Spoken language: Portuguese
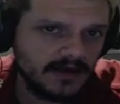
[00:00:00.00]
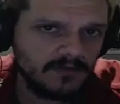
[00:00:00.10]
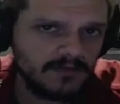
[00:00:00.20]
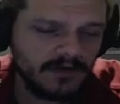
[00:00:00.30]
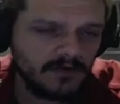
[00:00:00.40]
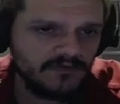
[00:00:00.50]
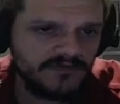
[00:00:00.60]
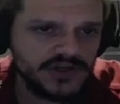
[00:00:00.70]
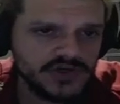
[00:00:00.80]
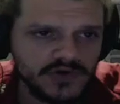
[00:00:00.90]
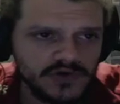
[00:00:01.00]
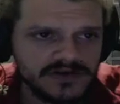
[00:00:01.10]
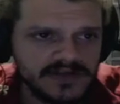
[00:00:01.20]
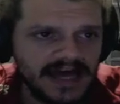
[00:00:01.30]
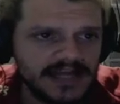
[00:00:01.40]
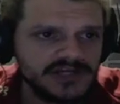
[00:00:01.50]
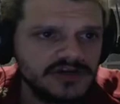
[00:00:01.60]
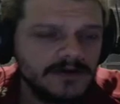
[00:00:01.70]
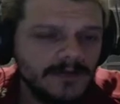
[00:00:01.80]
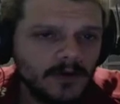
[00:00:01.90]
É um, é um vídeo
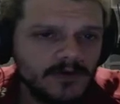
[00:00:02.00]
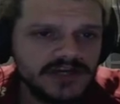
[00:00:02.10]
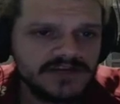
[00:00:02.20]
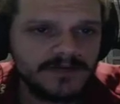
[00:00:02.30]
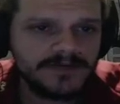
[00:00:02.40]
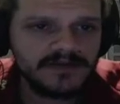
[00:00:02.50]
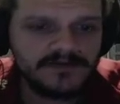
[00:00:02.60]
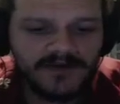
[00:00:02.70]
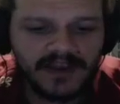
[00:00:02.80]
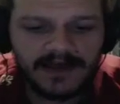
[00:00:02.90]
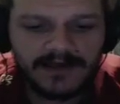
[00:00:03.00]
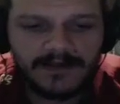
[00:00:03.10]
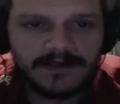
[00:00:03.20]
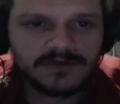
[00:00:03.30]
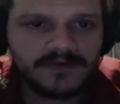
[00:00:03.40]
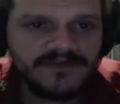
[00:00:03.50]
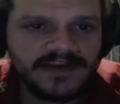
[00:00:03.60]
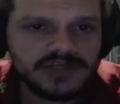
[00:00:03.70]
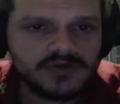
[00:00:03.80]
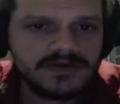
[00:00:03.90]
curiosidade, onde a gente vai podendo falar sobre
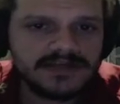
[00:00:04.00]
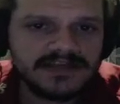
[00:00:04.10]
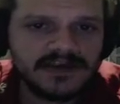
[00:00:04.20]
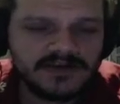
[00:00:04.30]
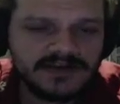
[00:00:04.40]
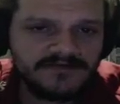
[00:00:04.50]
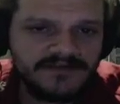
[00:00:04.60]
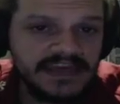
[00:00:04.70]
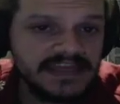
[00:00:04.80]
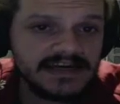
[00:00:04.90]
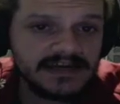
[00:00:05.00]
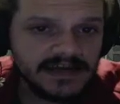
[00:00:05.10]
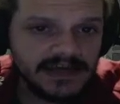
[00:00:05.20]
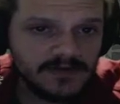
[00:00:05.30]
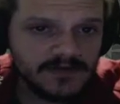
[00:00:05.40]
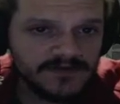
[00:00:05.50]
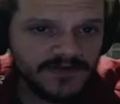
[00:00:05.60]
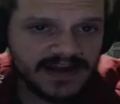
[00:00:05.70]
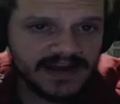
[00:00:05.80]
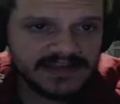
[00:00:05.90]
várias coisas da nossa vida enquanto
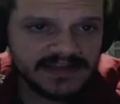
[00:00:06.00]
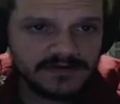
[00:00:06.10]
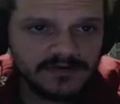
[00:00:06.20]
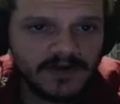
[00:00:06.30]
vai caçando.